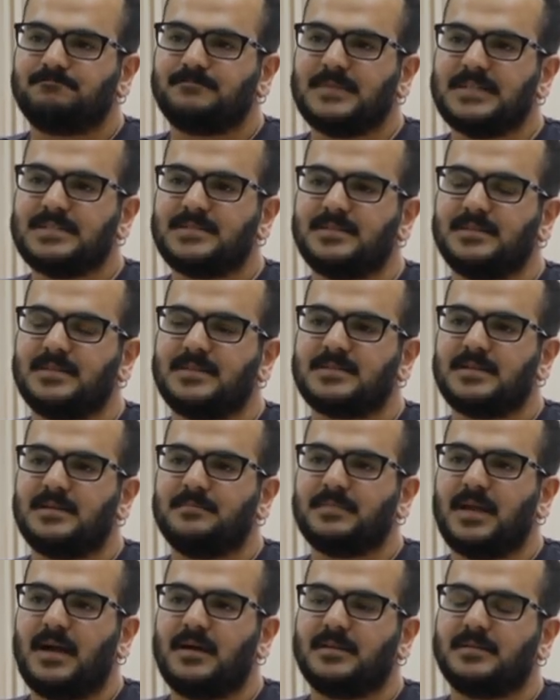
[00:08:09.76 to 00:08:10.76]
nasıl
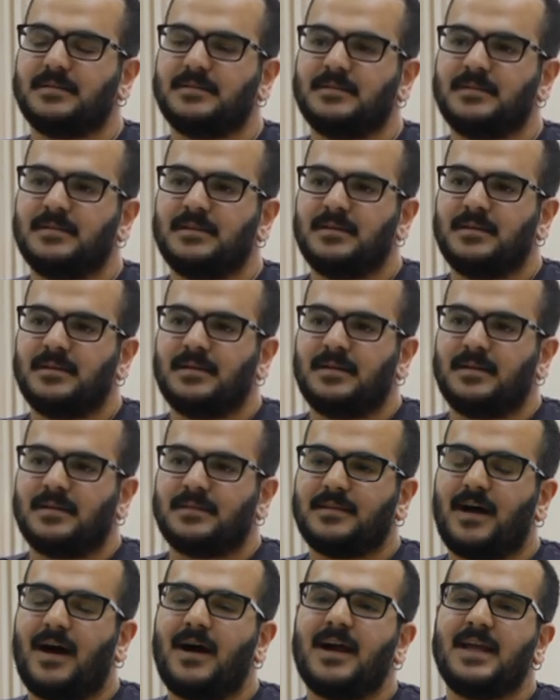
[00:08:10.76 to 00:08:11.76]
desem yani
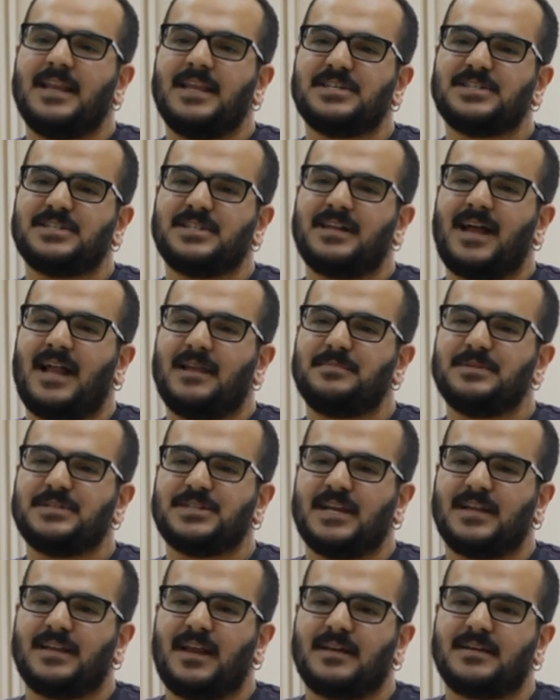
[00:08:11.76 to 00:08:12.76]
daha eleştirel bir
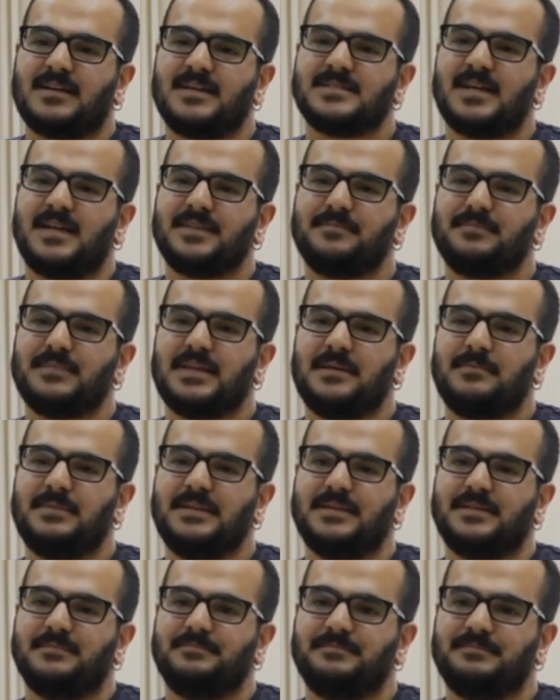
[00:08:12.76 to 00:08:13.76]
şeyler kazandım
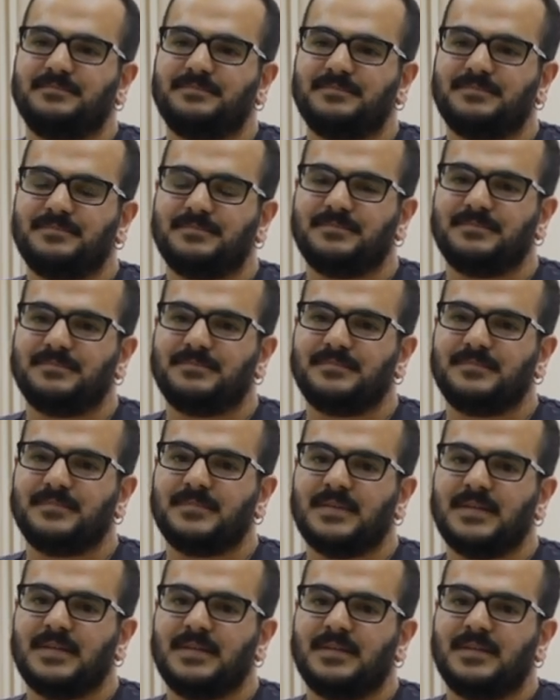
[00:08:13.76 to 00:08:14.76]
diyebilirim.
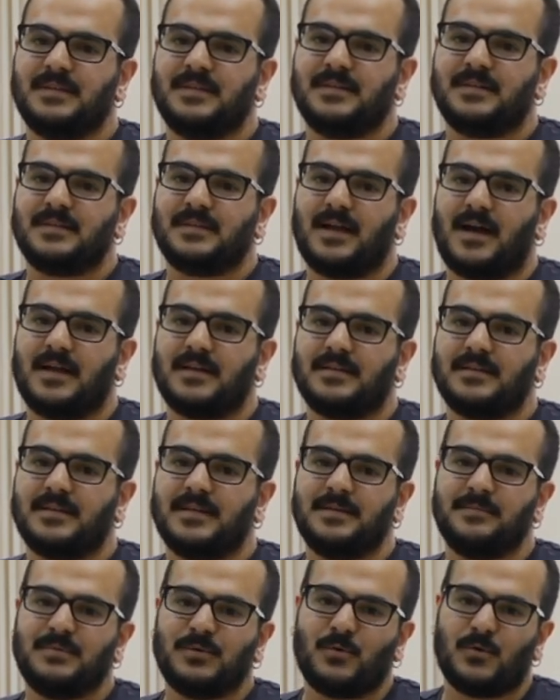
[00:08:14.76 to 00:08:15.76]
Yani
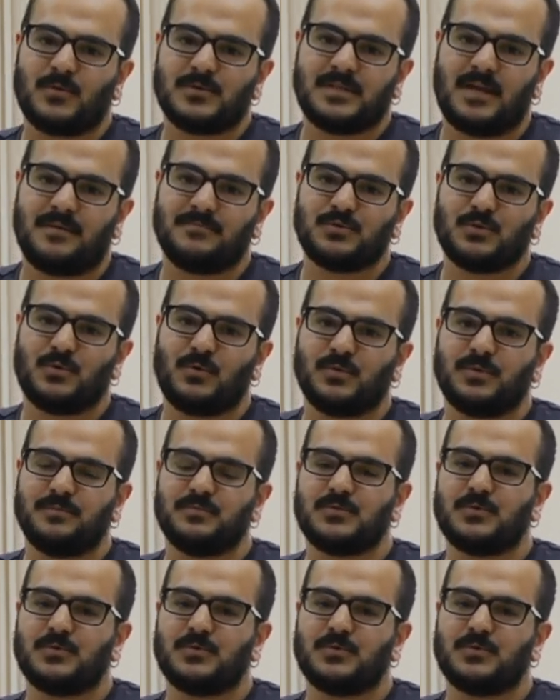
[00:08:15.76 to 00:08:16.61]
iyi bir gözlemci olduğumu